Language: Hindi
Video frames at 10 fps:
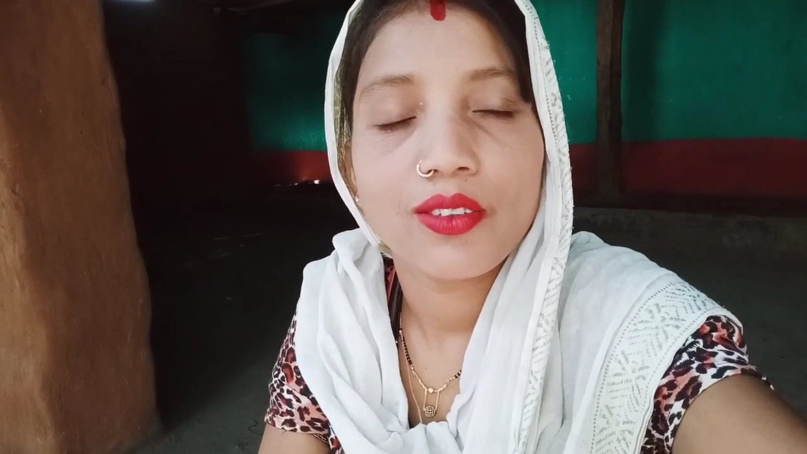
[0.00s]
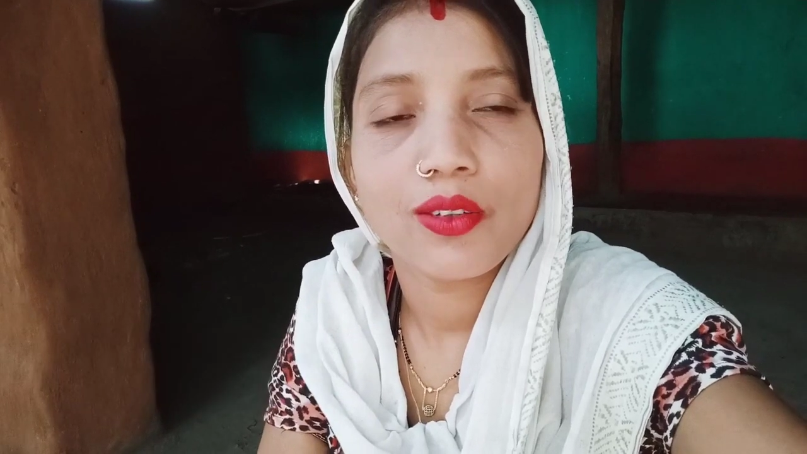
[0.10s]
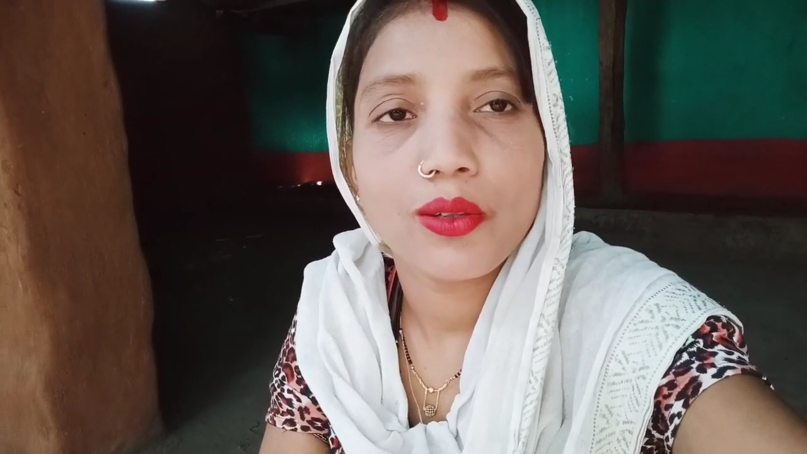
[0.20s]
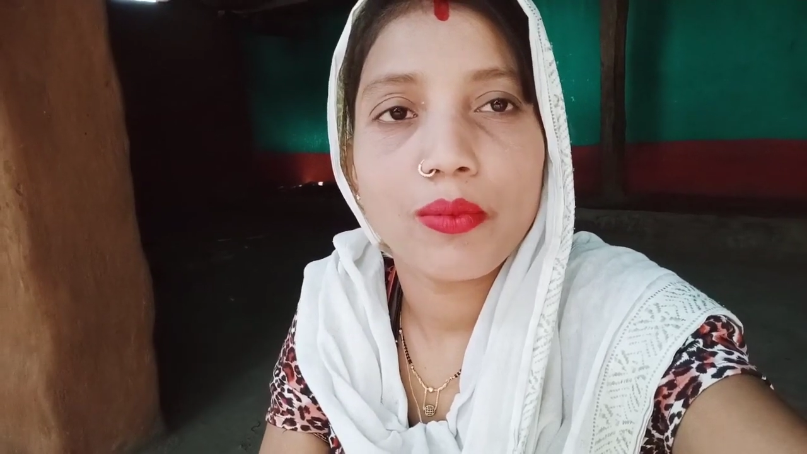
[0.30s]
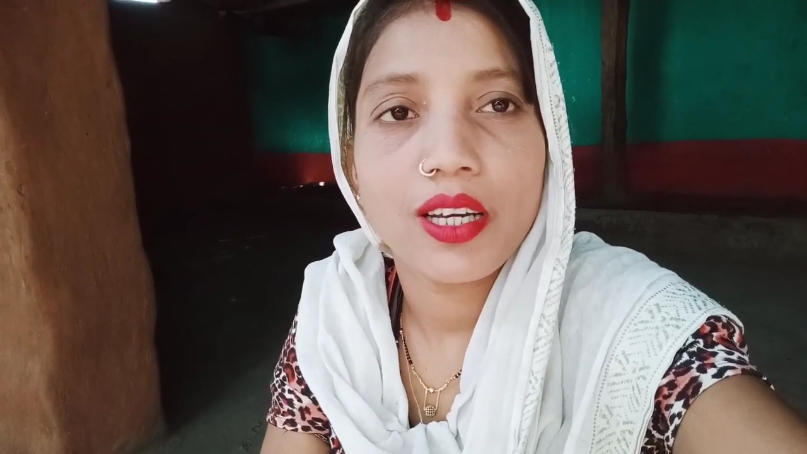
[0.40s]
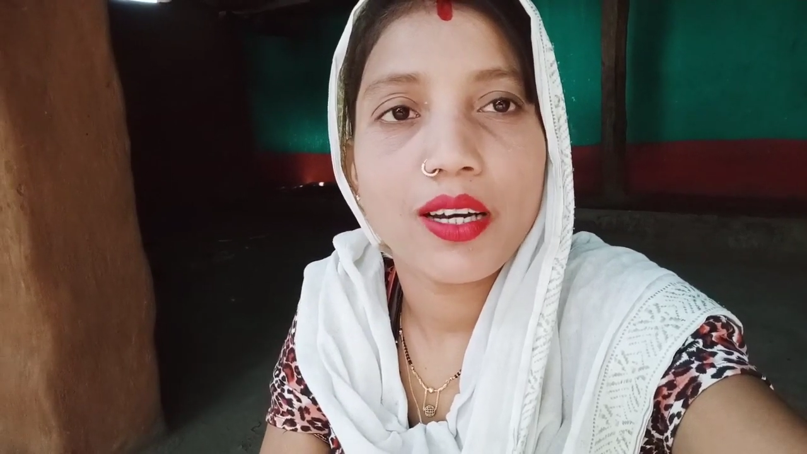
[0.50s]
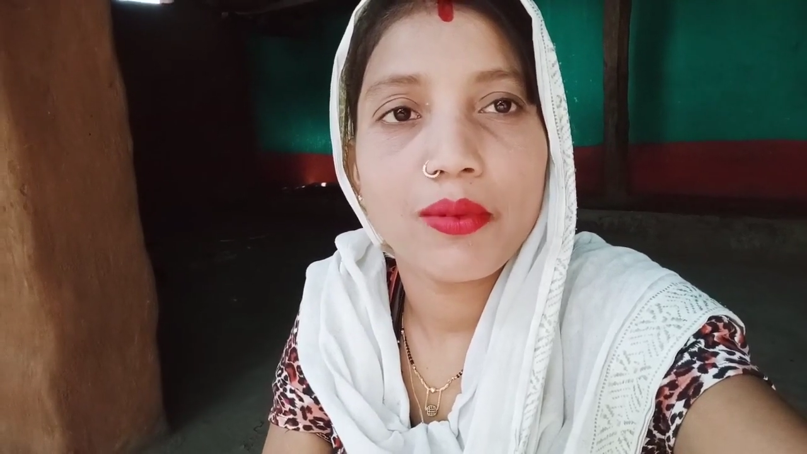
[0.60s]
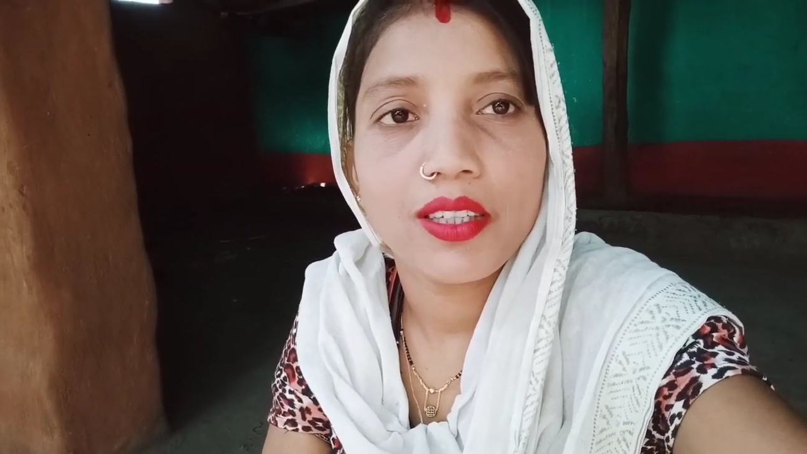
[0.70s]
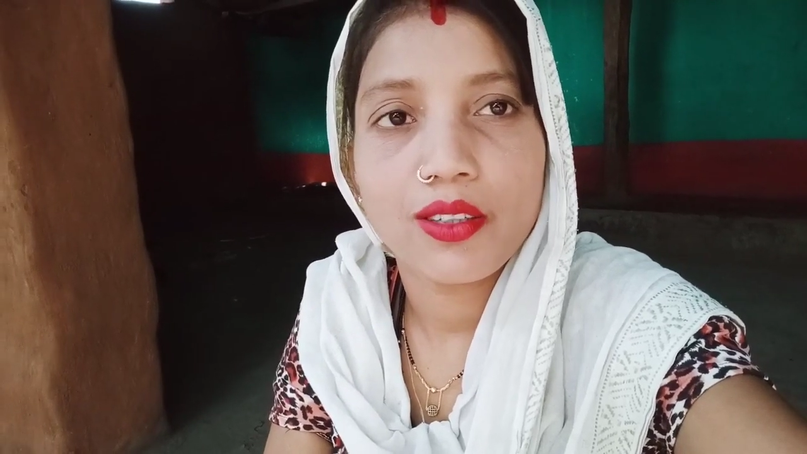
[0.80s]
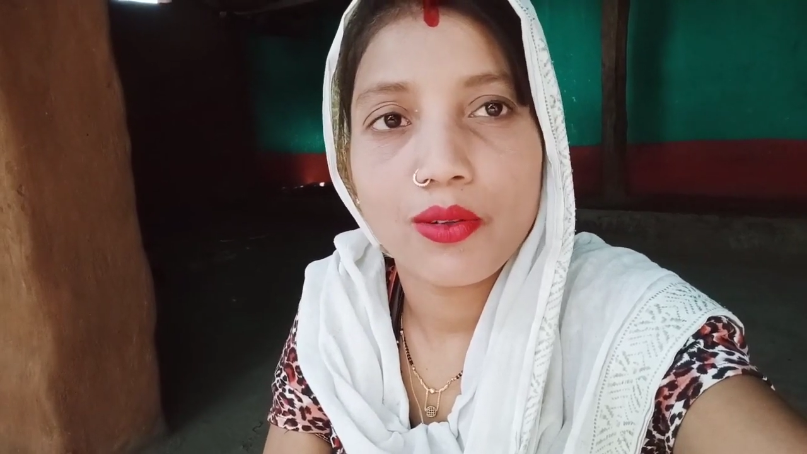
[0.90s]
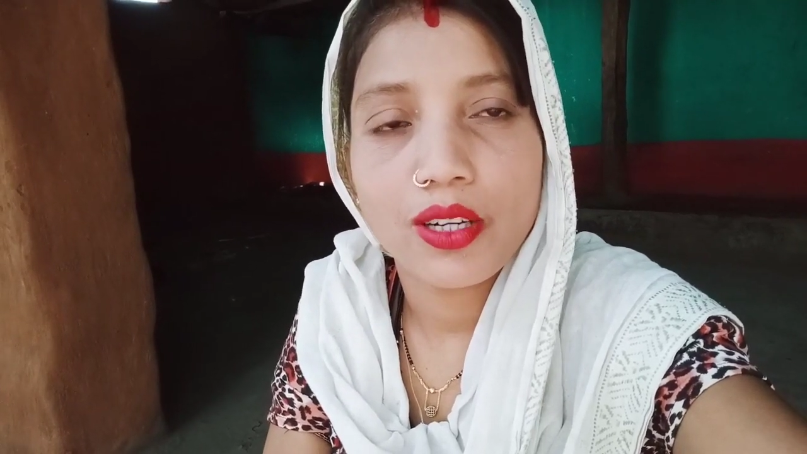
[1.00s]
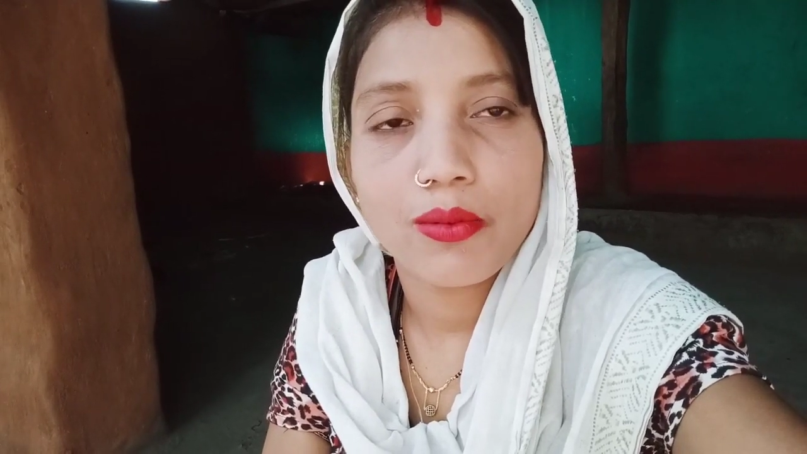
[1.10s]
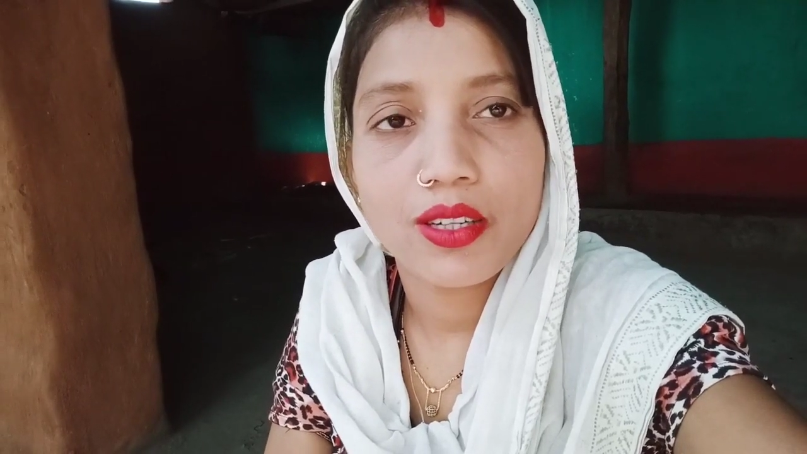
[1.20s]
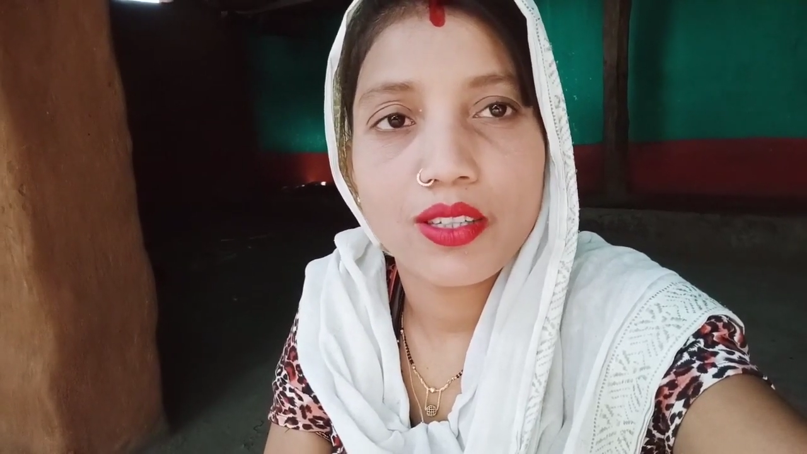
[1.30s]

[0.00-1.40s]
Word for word: तो मैं अभी तोड़े बर